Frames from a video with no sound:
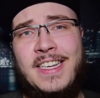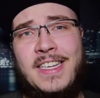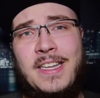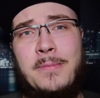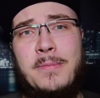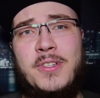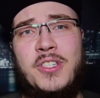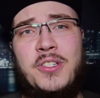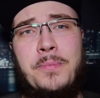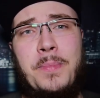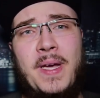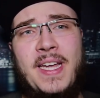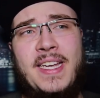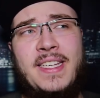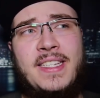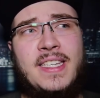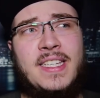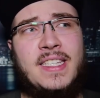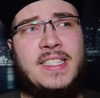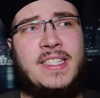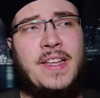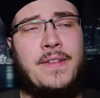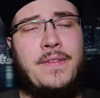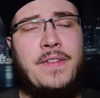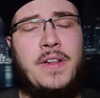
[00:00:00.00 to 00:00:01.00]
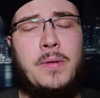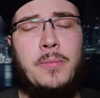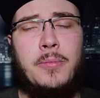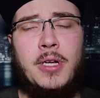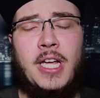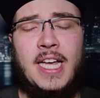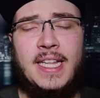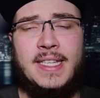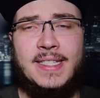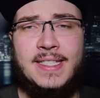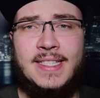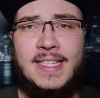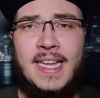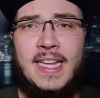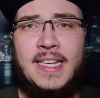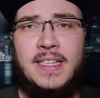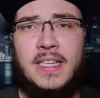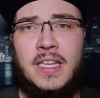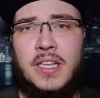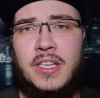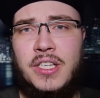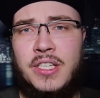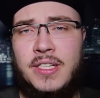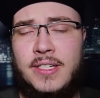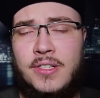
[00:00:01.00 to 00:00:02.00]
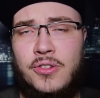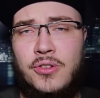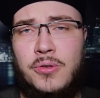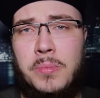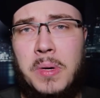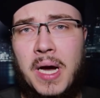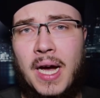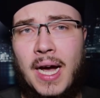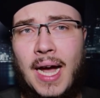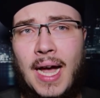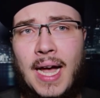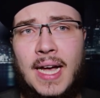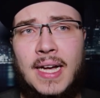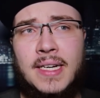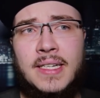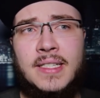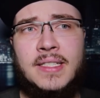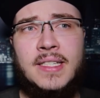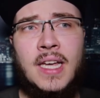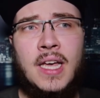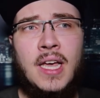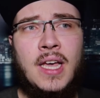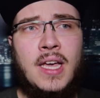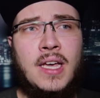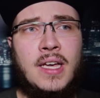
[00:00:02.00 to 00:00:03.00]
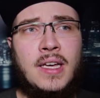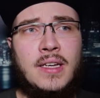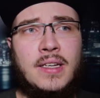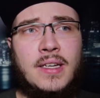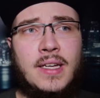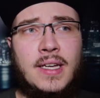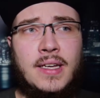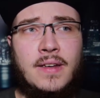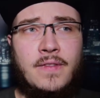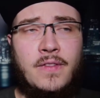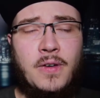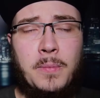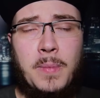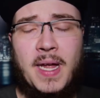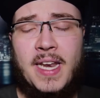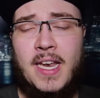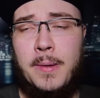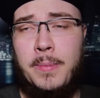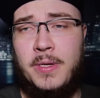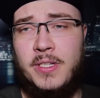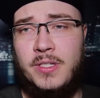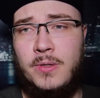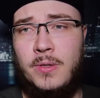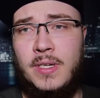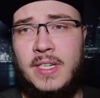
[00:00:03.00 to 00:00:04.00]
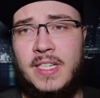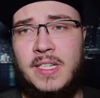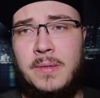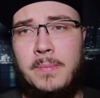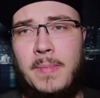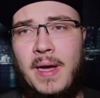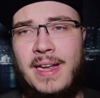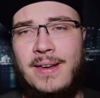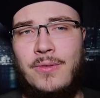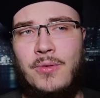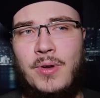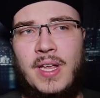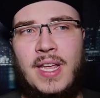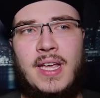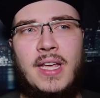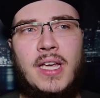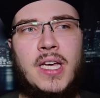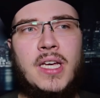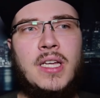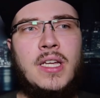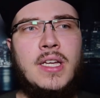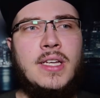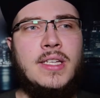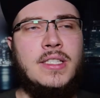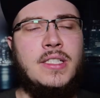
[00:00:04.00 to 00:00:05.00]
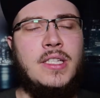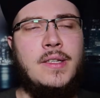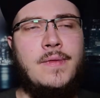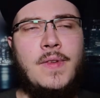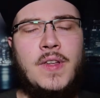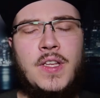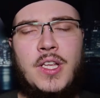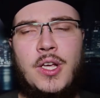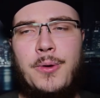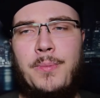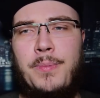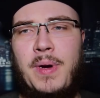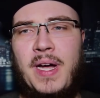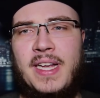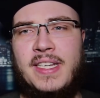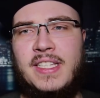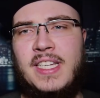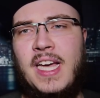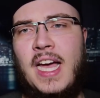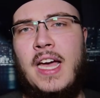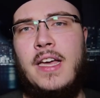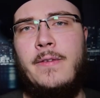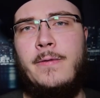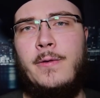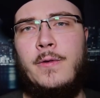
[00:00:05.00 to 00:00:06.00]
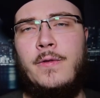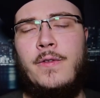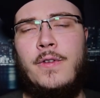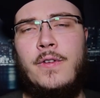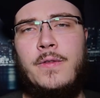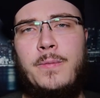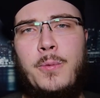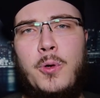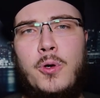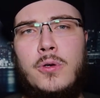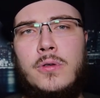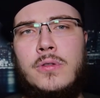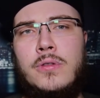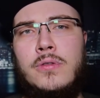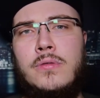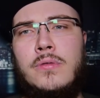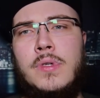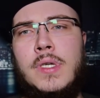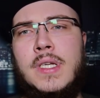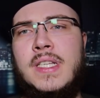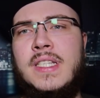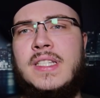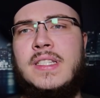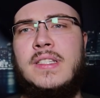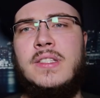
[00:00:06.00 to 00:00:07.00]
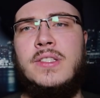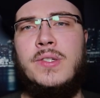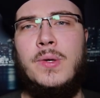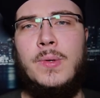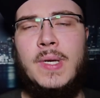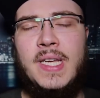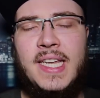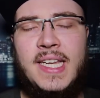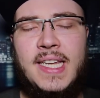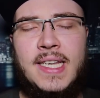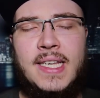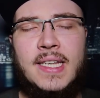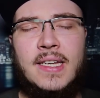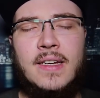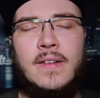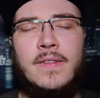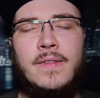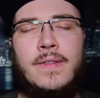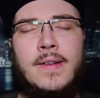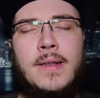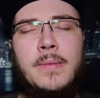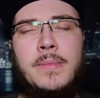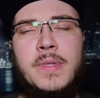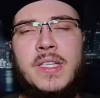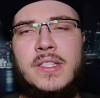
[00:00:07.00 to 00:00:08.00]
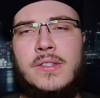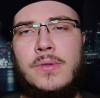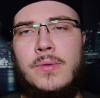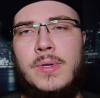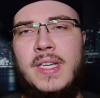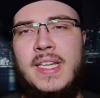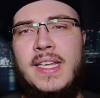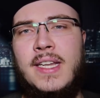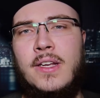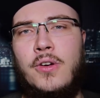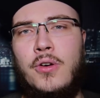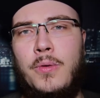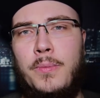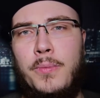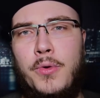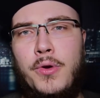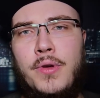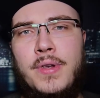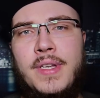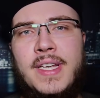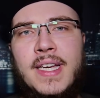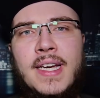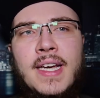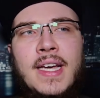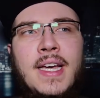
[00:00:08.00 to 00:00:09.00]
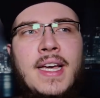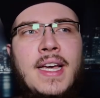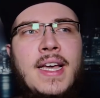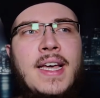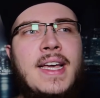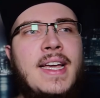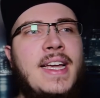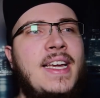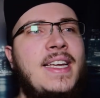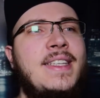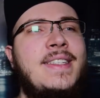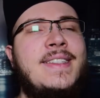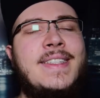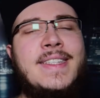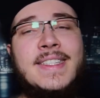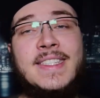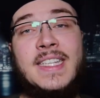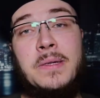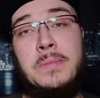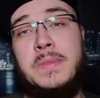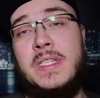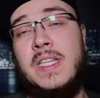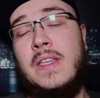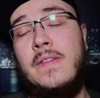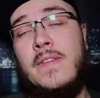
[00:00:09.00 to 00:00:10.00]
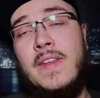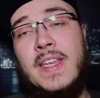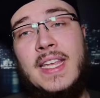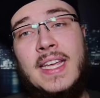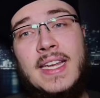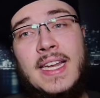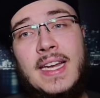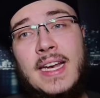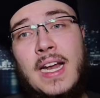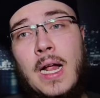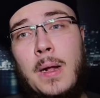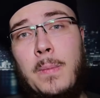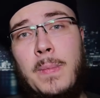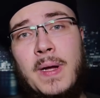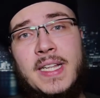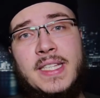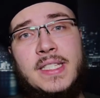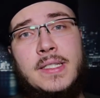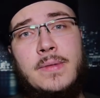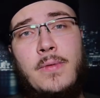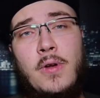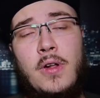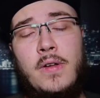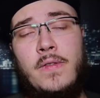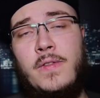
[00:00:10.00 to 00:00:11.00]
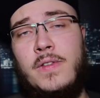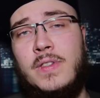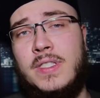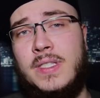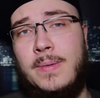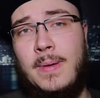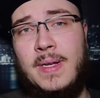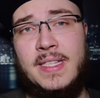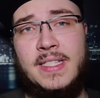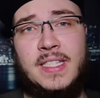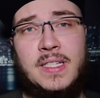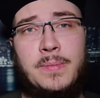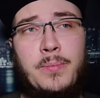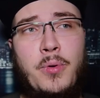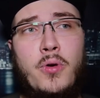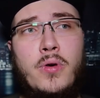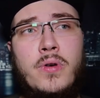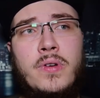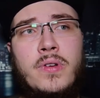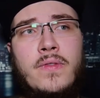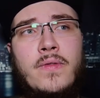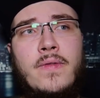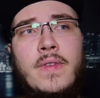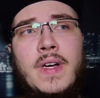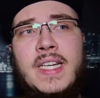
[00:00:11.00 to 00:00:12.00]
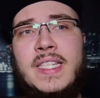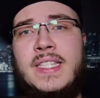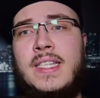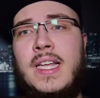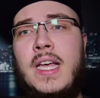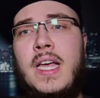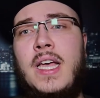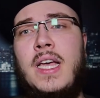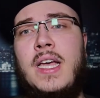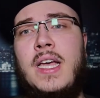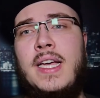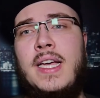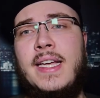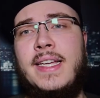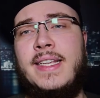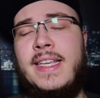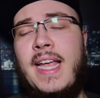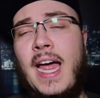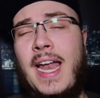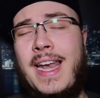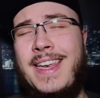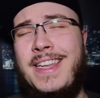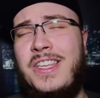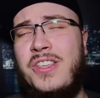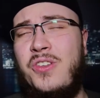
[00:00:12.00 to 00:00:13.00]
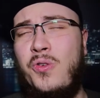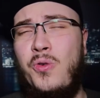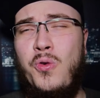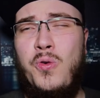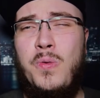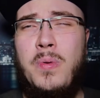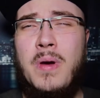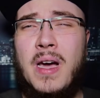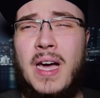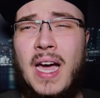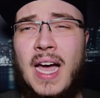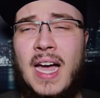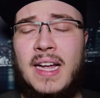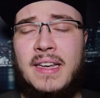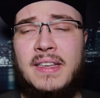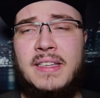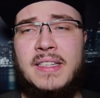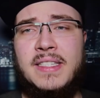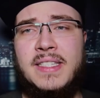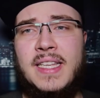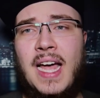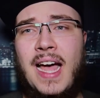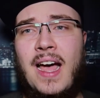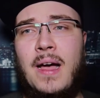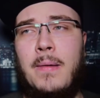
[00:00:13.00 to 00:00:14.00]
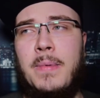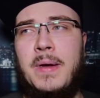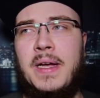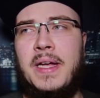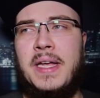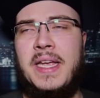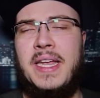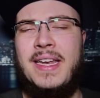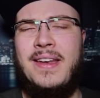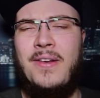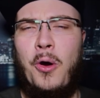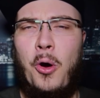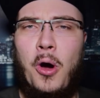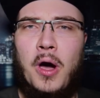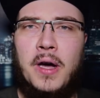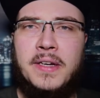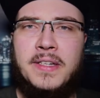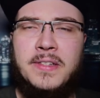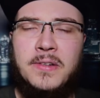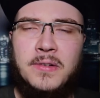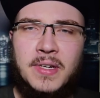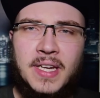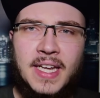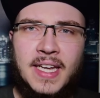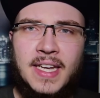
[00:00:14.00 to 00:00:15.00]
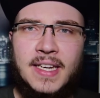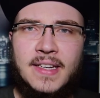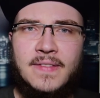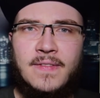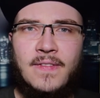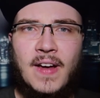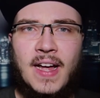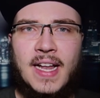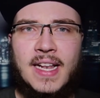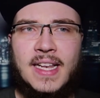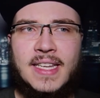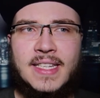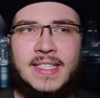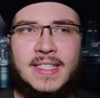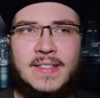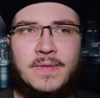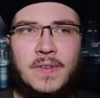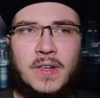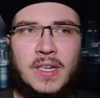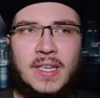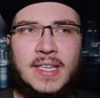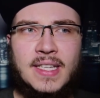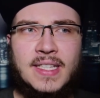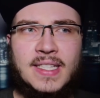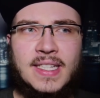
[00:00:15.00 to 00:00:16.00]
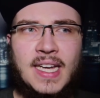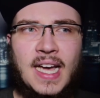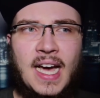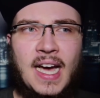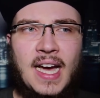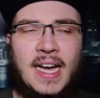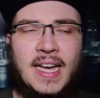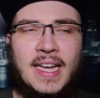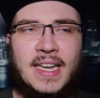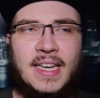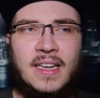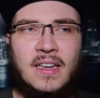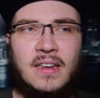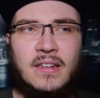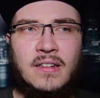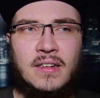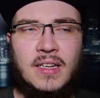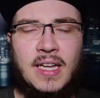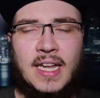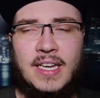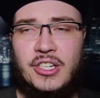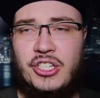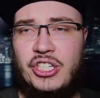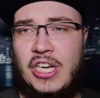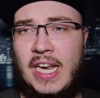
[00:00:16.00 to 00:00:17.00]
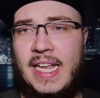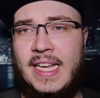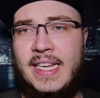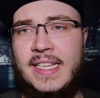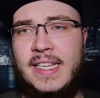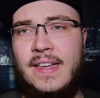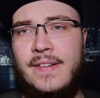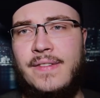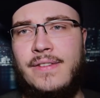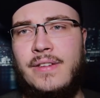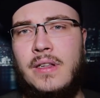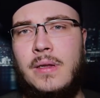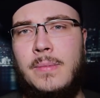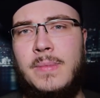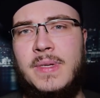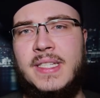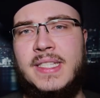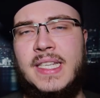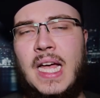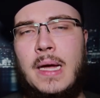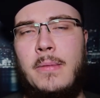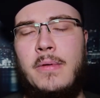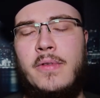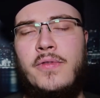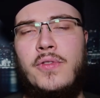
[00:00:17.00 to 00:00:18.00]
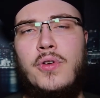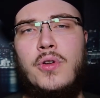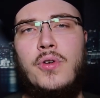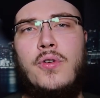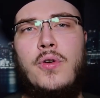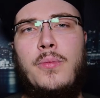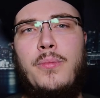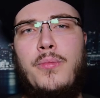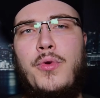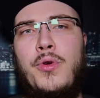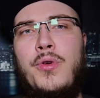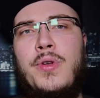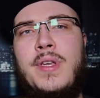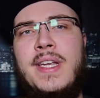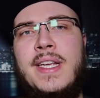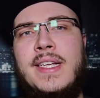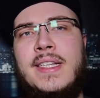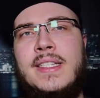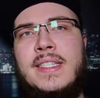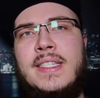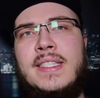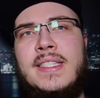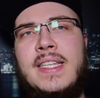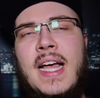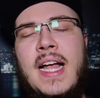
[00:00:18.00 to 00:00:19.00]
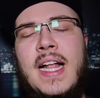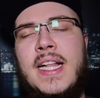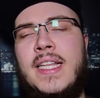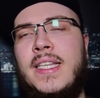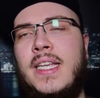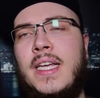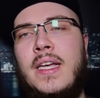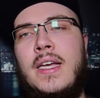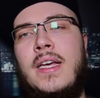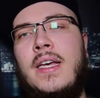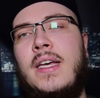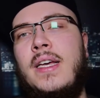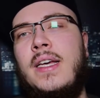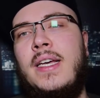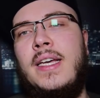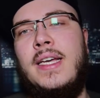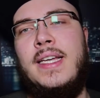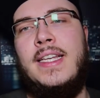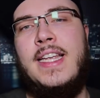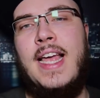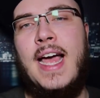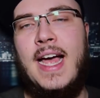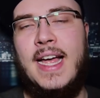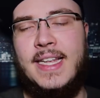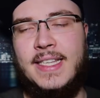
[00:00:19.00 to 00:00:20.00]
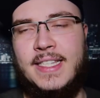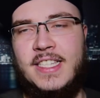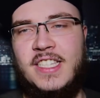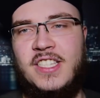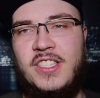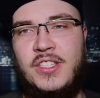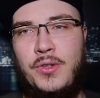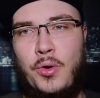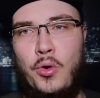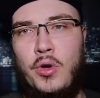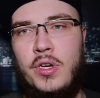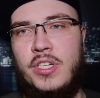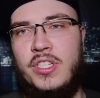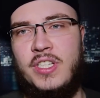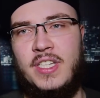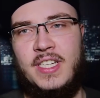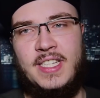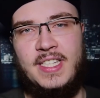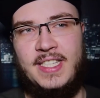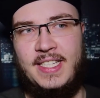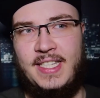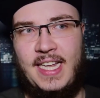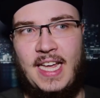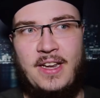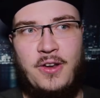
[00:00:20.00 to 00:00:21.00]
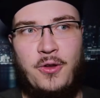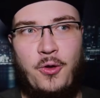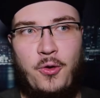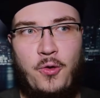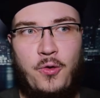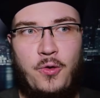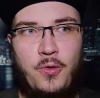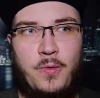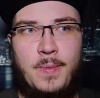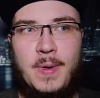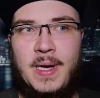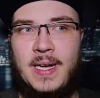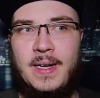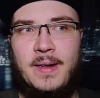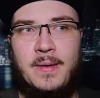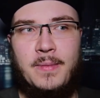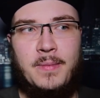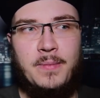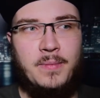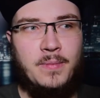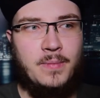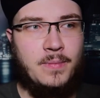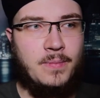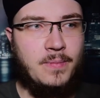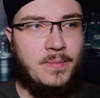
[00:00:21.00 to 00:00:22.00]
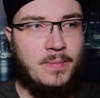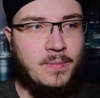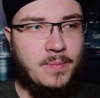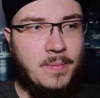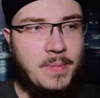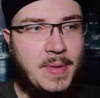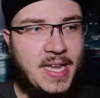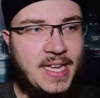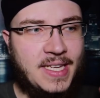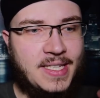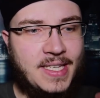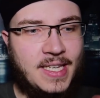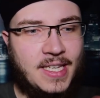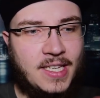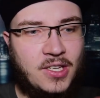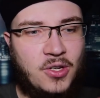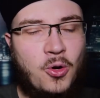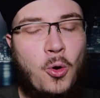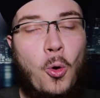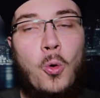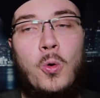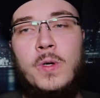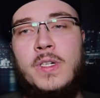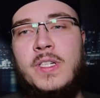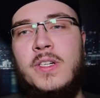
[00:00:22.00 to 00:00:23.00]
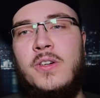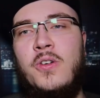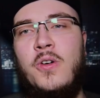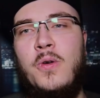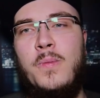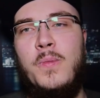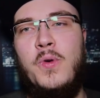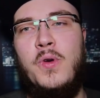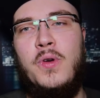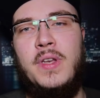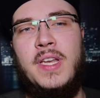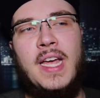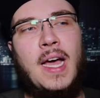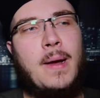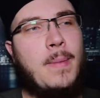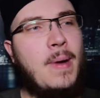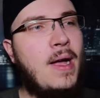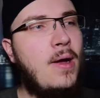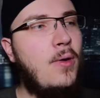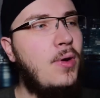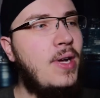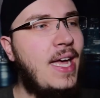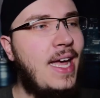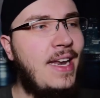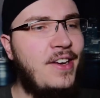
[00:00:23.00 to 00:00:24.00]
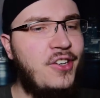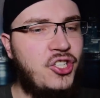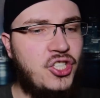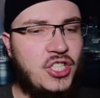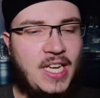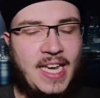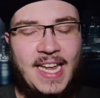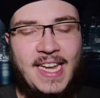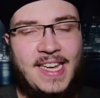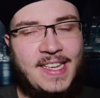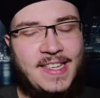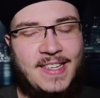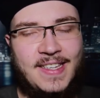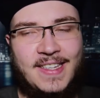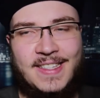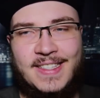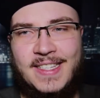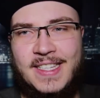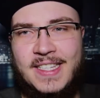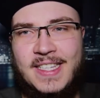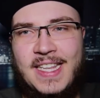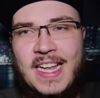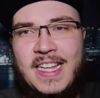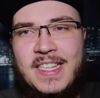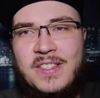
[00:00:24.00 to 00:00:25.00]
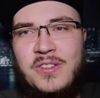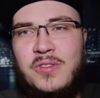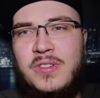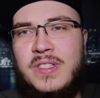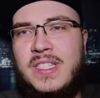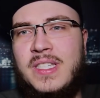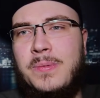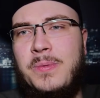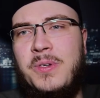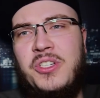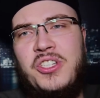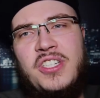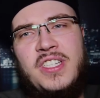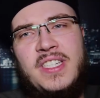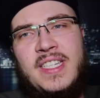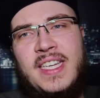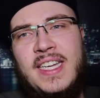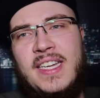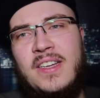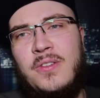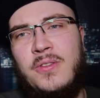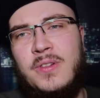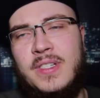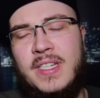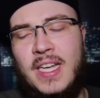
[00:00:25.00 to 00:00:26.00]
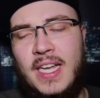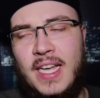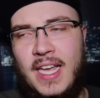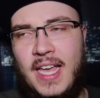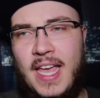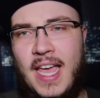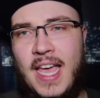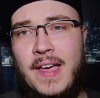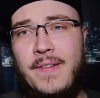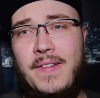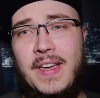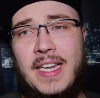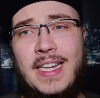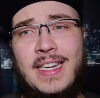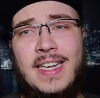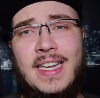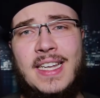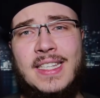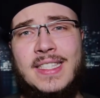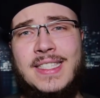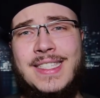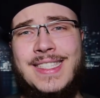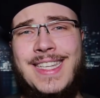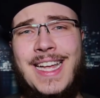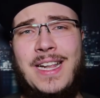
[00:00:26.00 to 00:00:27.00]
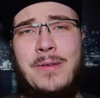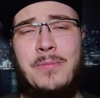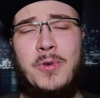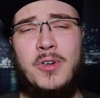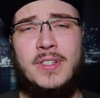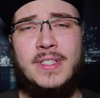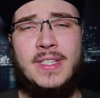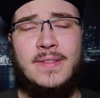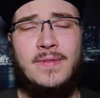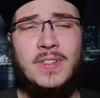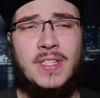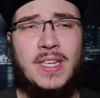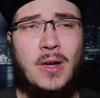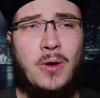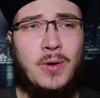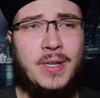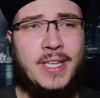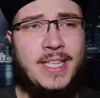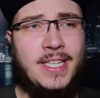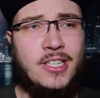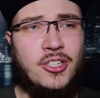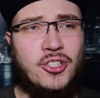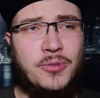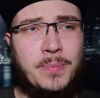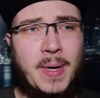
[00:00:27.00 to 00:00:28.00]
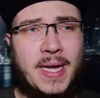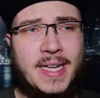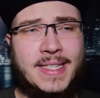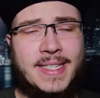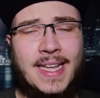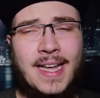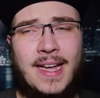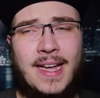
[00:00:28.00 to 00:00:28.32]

Dementsprechend ist der Film ganz nett, nicht überragend. Äh, von meiner persönlichen Meinung her sind wir hier bei 3 von 5 Punkten. Ist ein solider Film, eine solide Komödie. Insgesamt sind wir hier dann halt bei 12 von 20 Punkten, was ja nicht überragendes, aber in Ordnung geht, weil es wirklich kein, kein schlechter Film ist, aber für eine Komödie ist es halt, ja, es ist Durchschnitt, es ist keine übermäßig gute Komödie, aber auch keine schlechte. Es ist halt so ein Zwischending und wer den ersten Teil mochte, wird auch hier Spaß